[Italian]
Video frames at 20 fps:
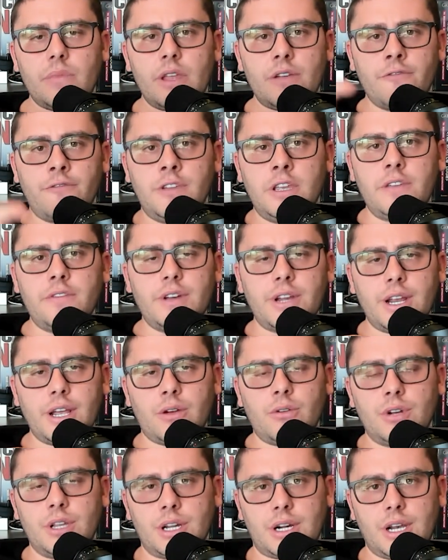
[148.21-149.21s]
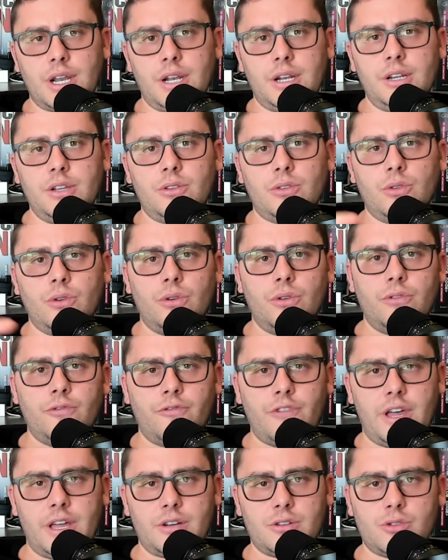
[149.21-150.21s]
vivere con il reddito
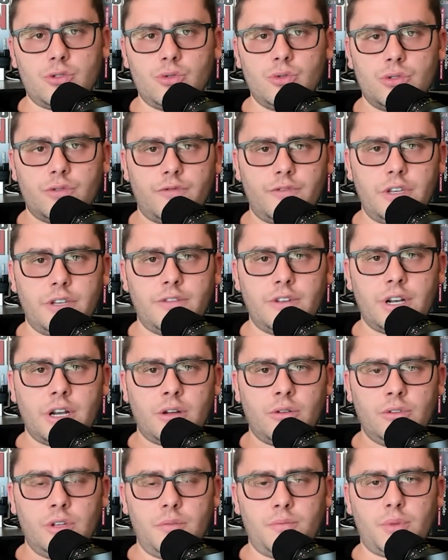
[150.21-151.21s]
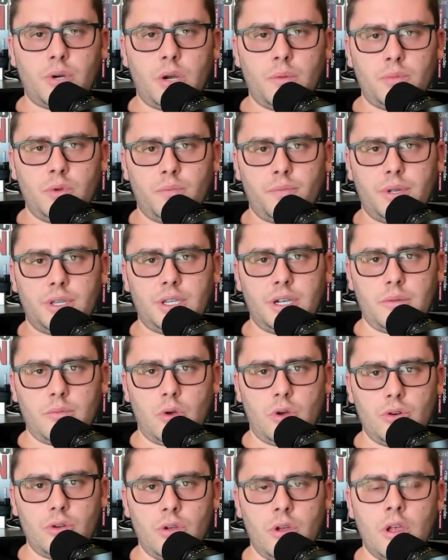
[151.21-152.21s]
versus vivere con il proprio
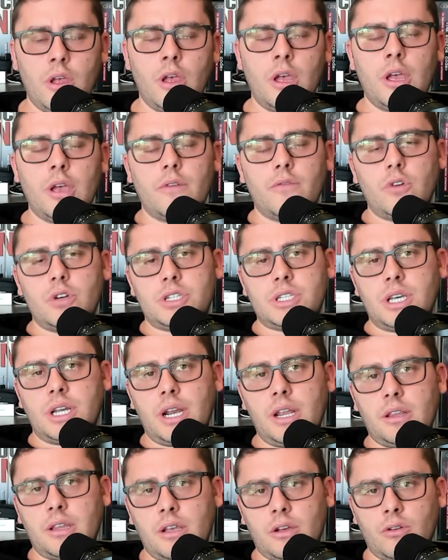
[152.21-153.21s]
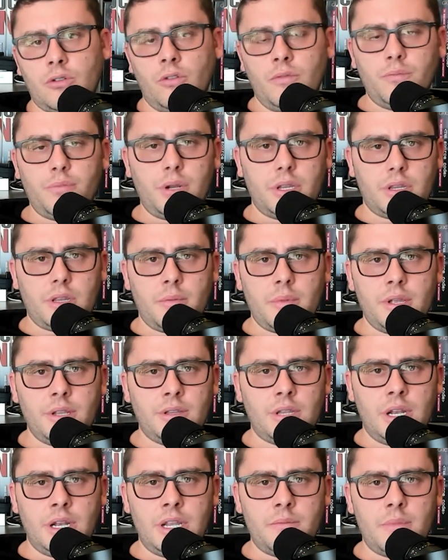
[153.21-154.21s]
patrimonio. Voi sarete
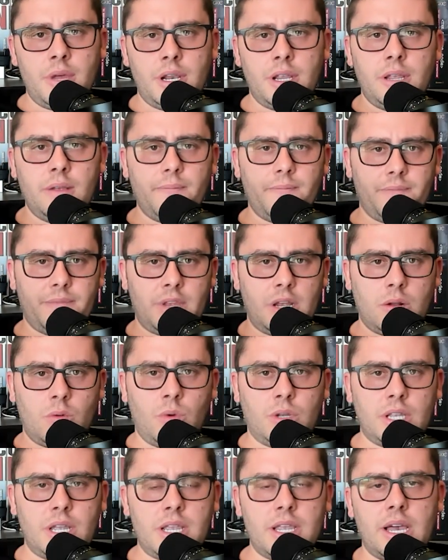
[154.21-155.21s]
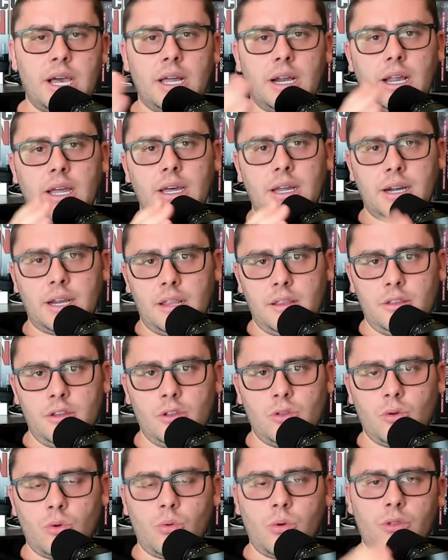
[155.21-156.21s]
completamente liberi dal guadagnare
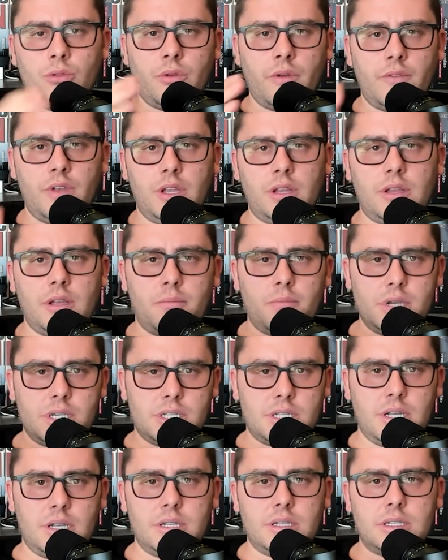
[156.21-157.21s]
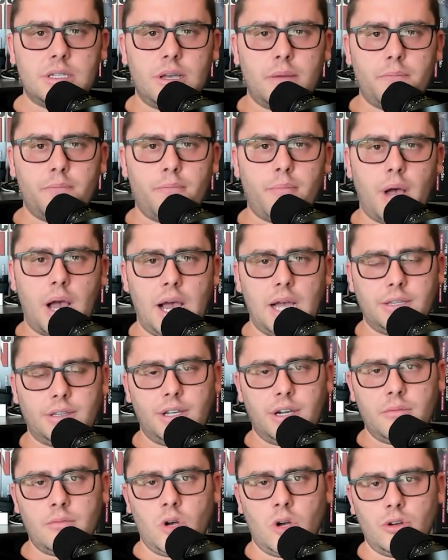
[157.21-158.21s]
reddito quando avete abbastanza
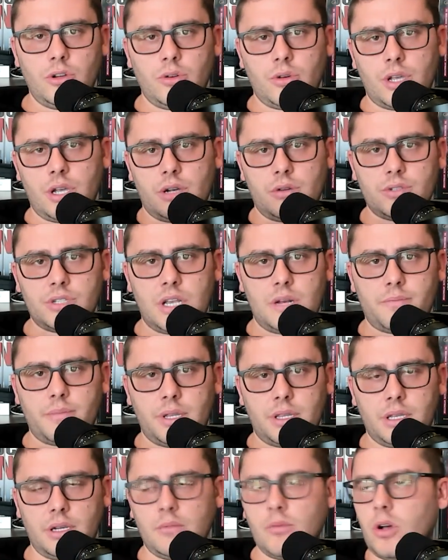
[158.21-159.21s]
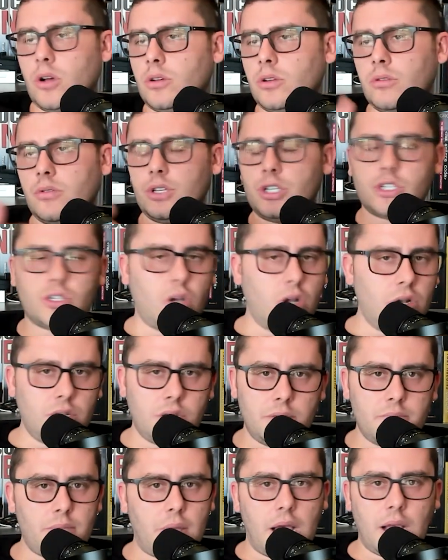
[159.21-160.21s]
patrimonio. Che cos'è il patrimonio? I
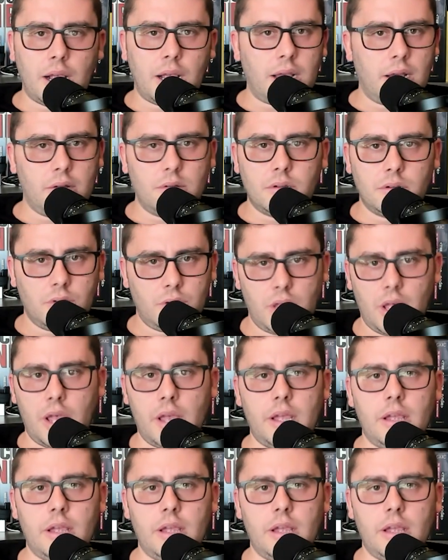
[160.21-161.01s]
soldi in banca, ok?